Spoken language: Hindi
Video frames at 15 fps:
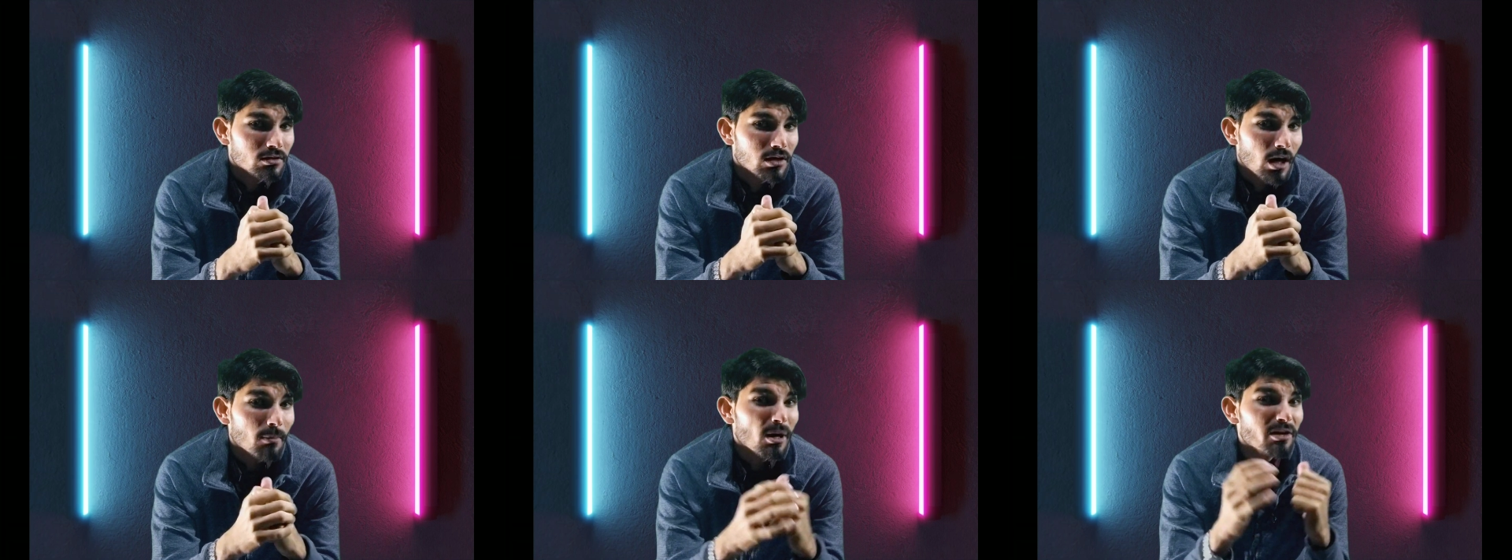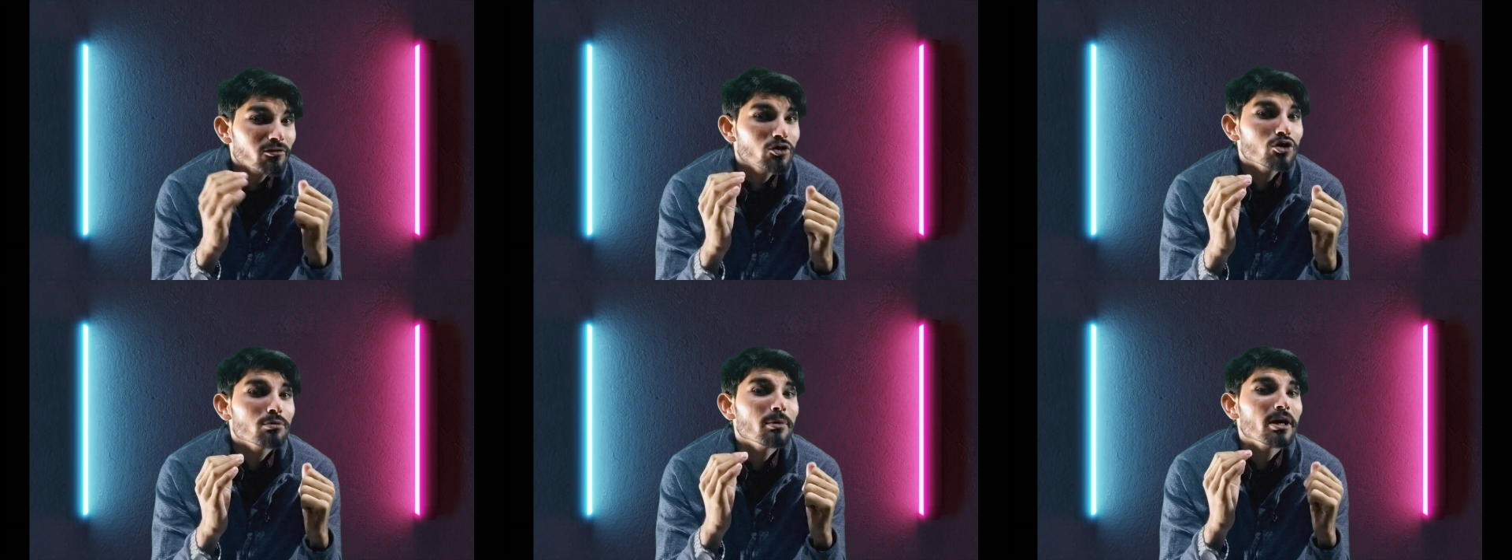हमारे
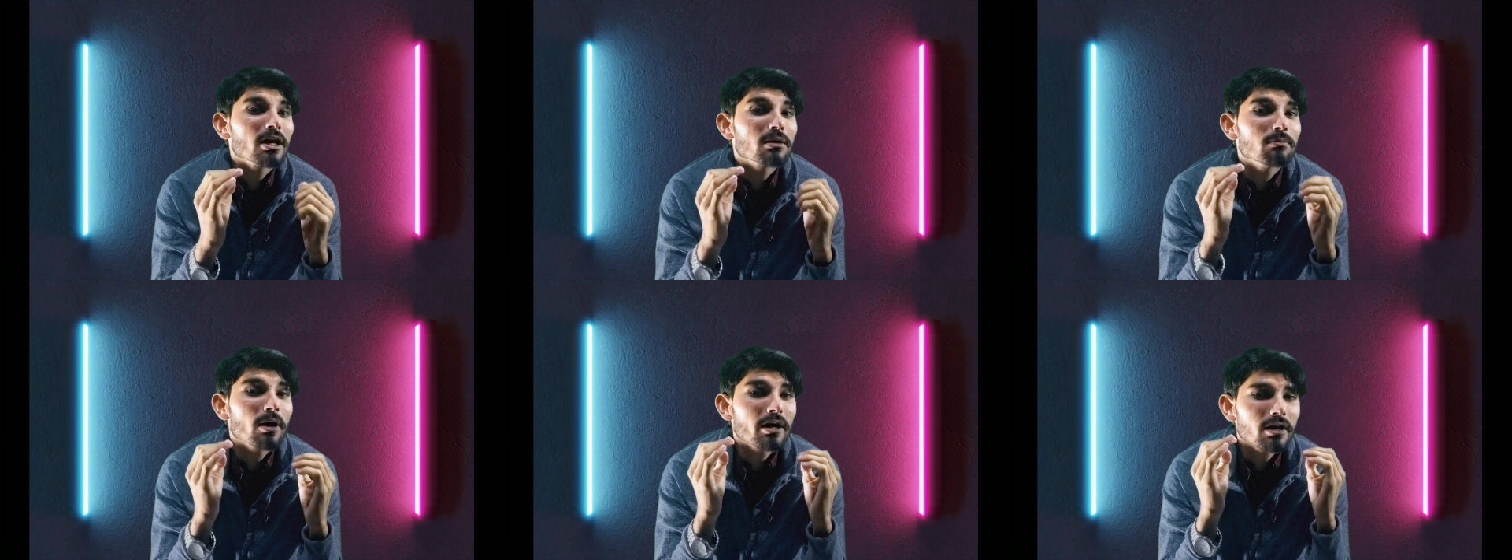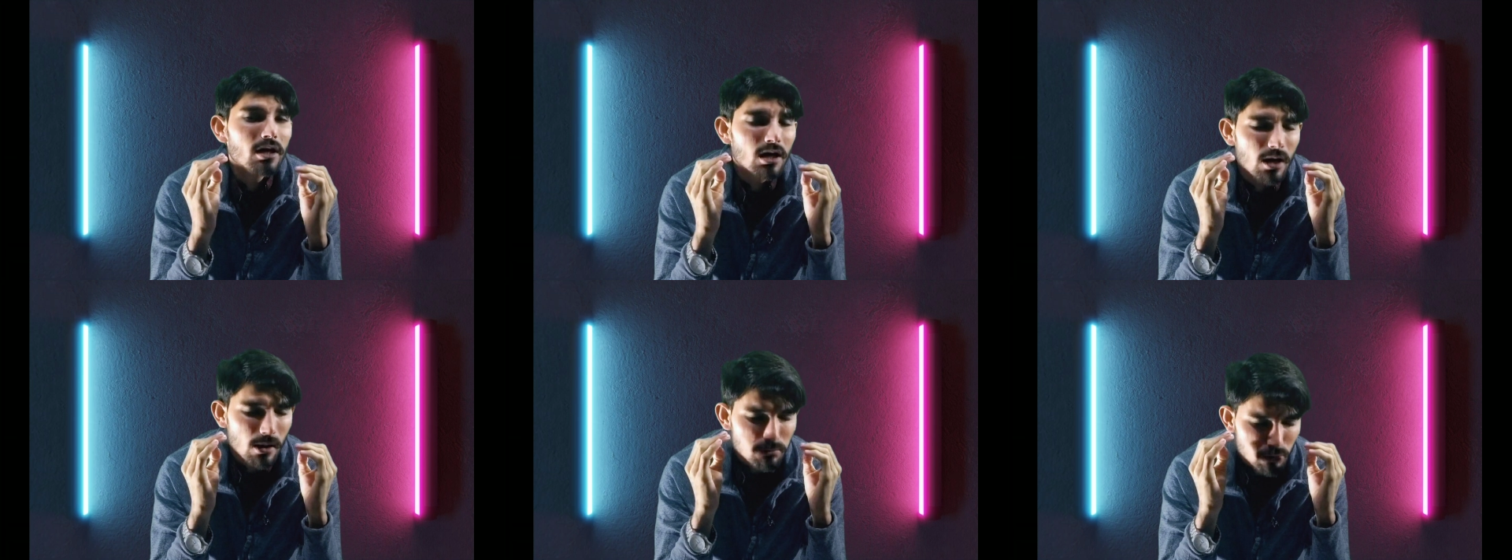वीडियो में एक बार
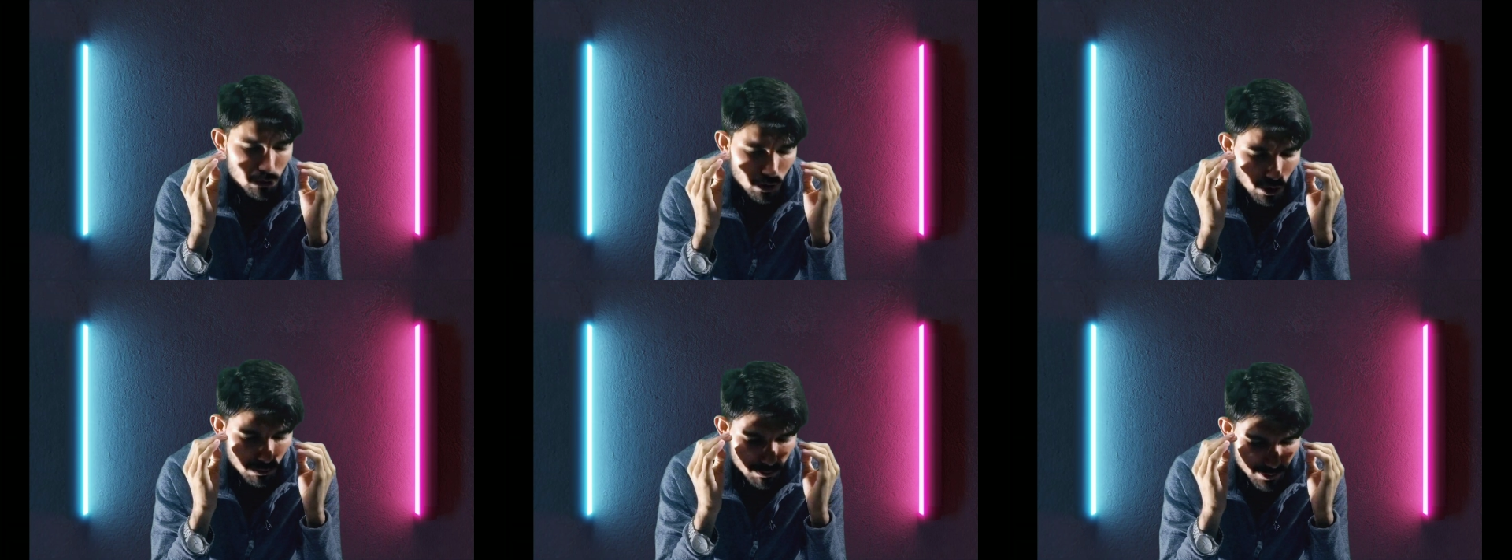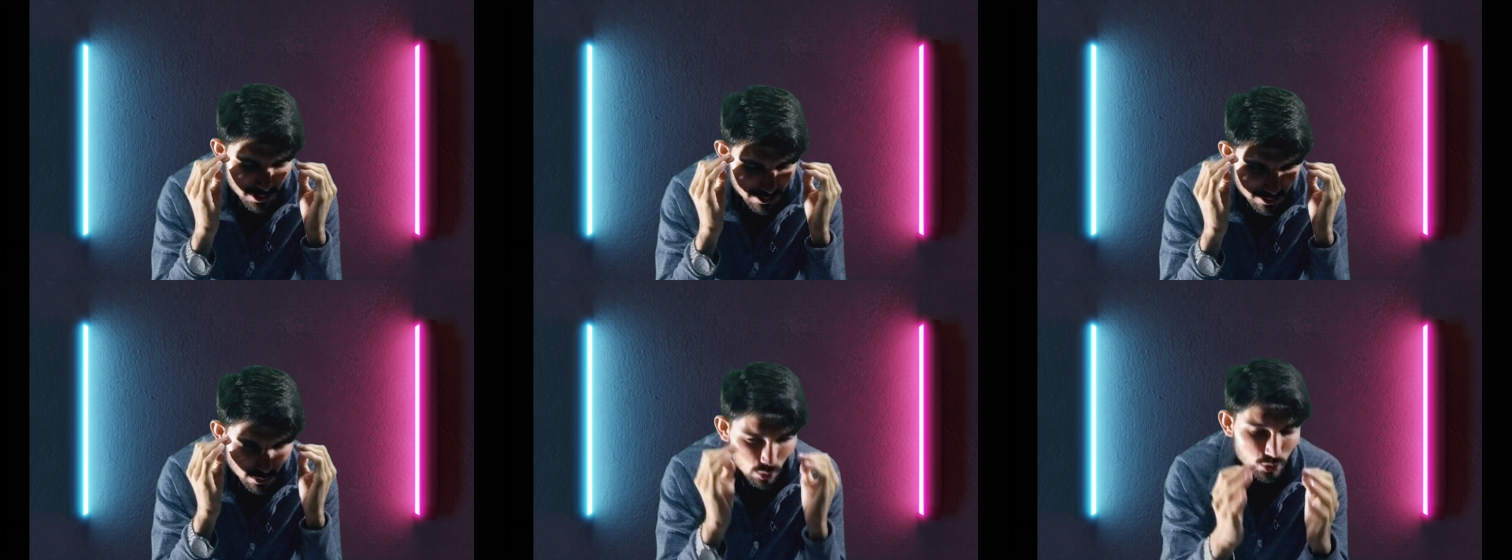एक आप लोगों को फिर
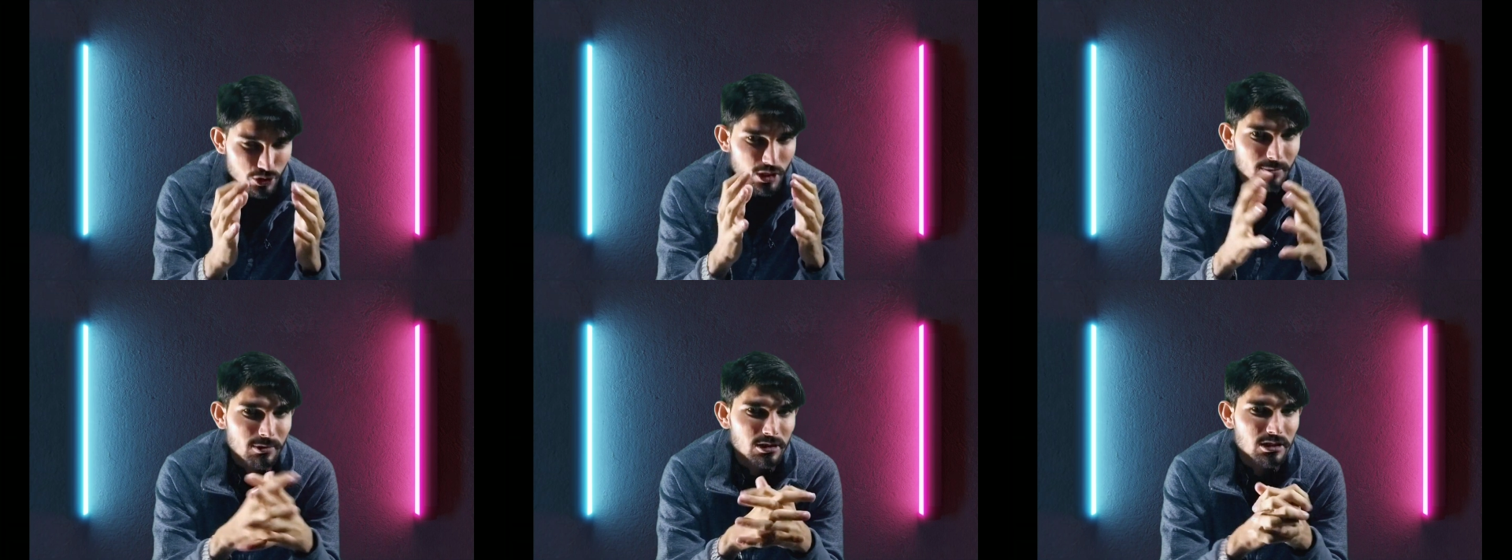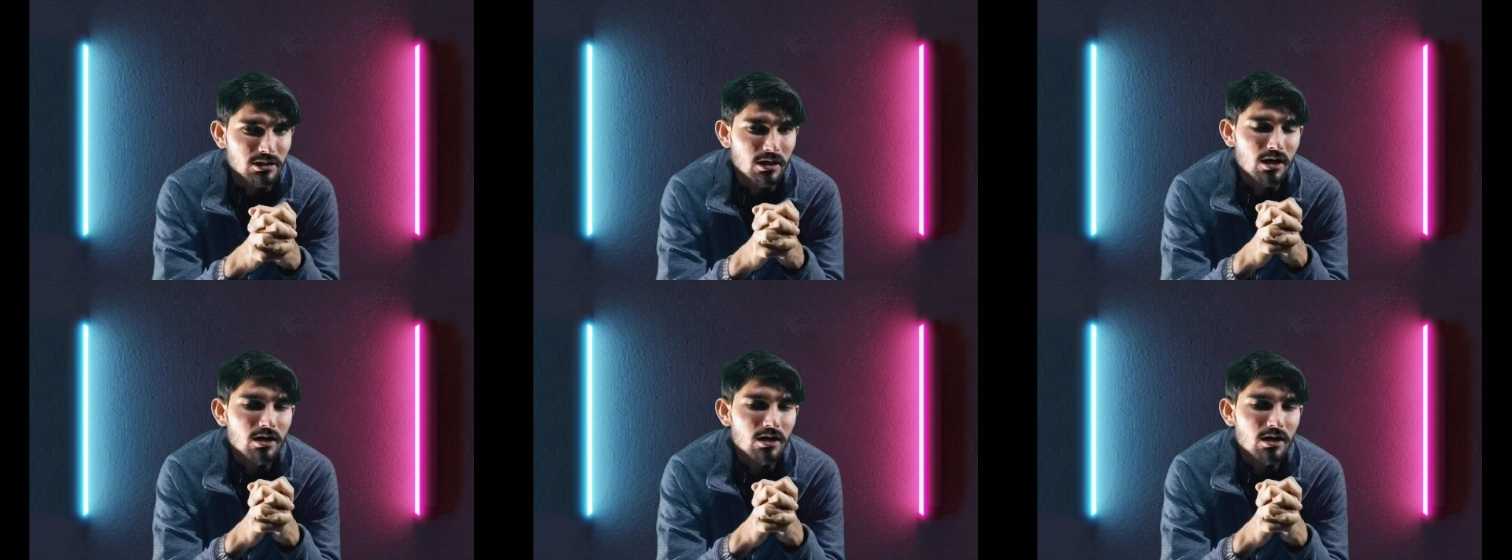से खुश आमदीद